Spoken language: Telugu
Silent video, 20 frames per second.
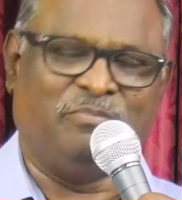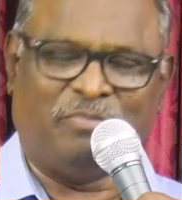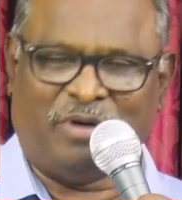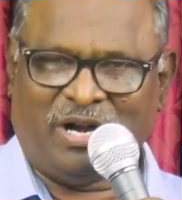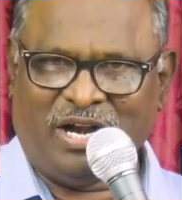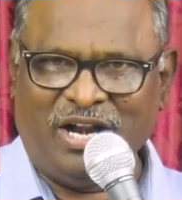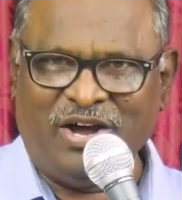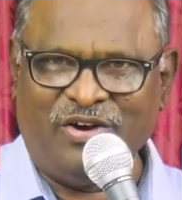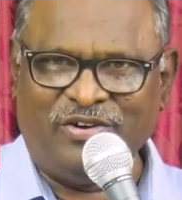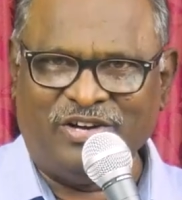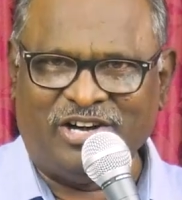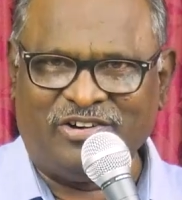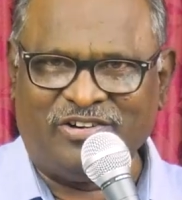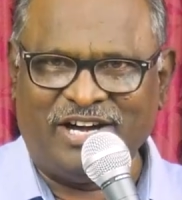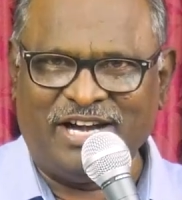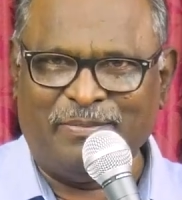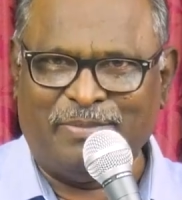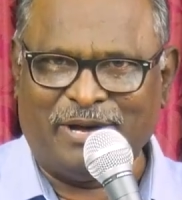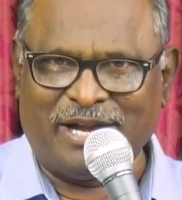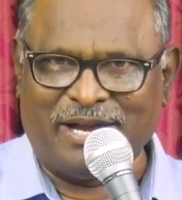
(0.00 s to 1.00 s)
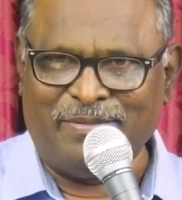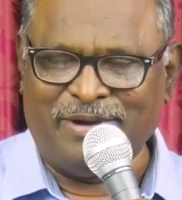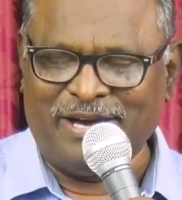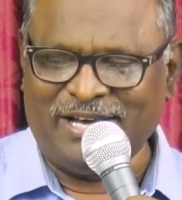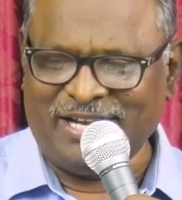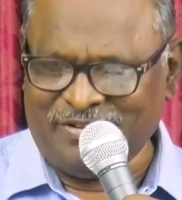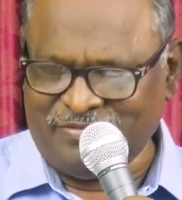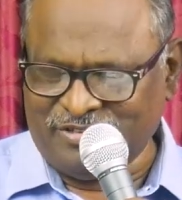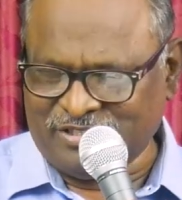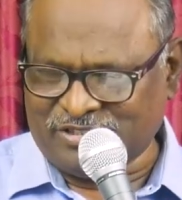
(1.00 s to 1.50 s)
మనలో ఉన్నటువంటి
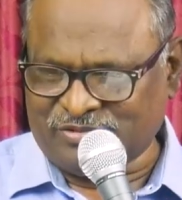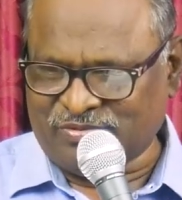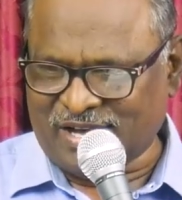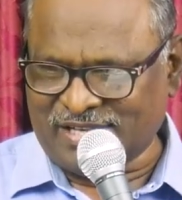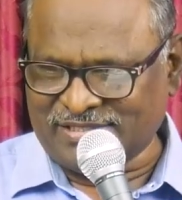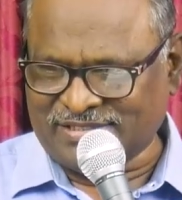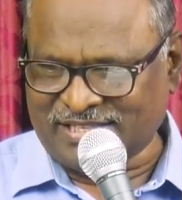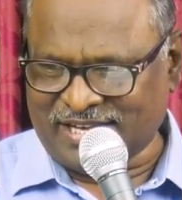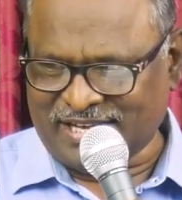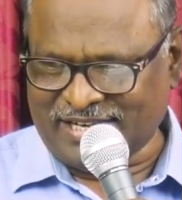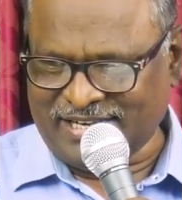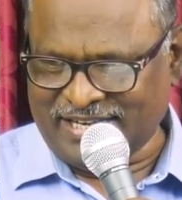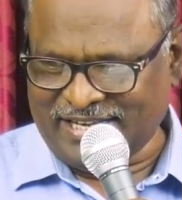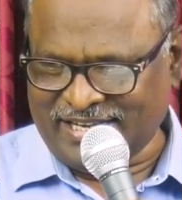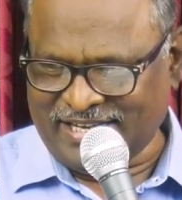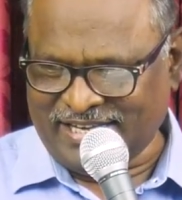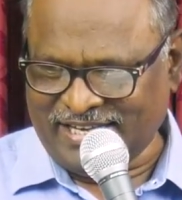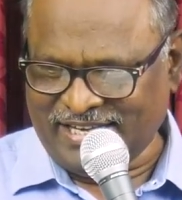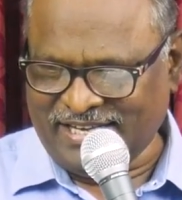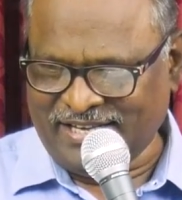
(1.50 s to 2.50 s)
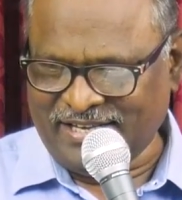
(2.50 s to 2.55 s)
బలమైన విశ్వాసాన్ని